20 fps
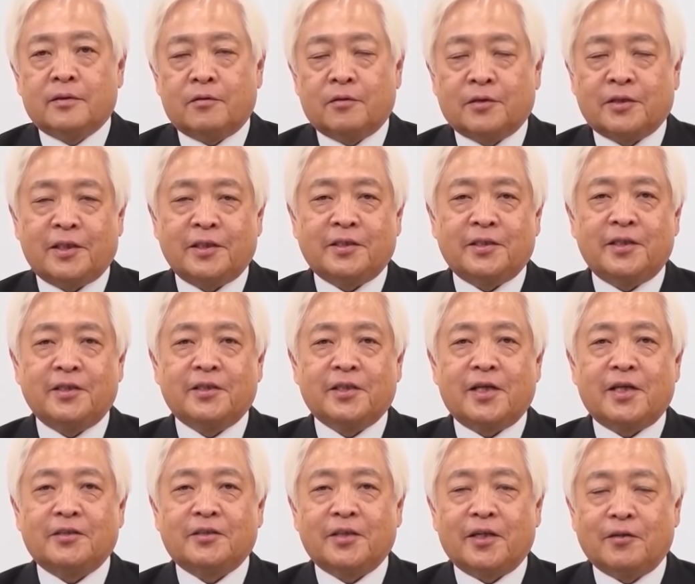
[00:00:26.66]
国際政
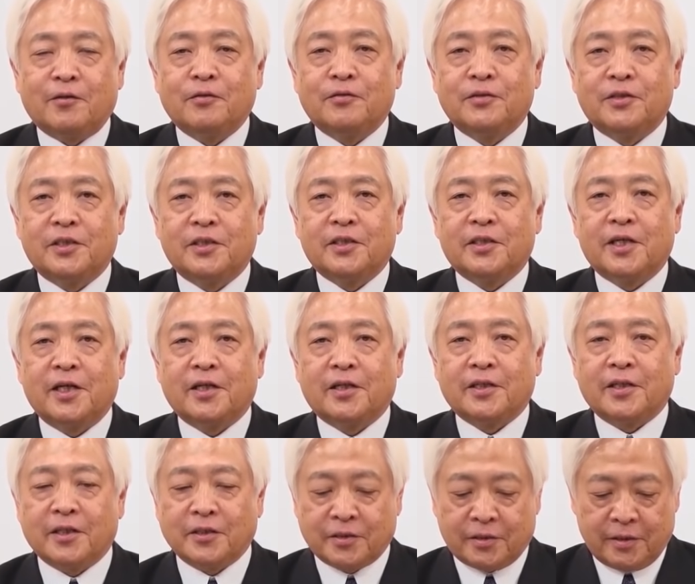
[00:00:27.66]
治学者の藤井
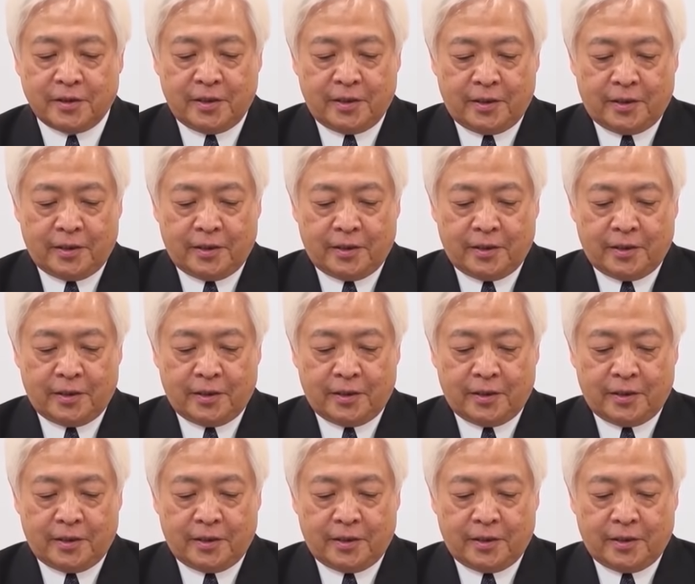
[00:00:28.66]
元気です。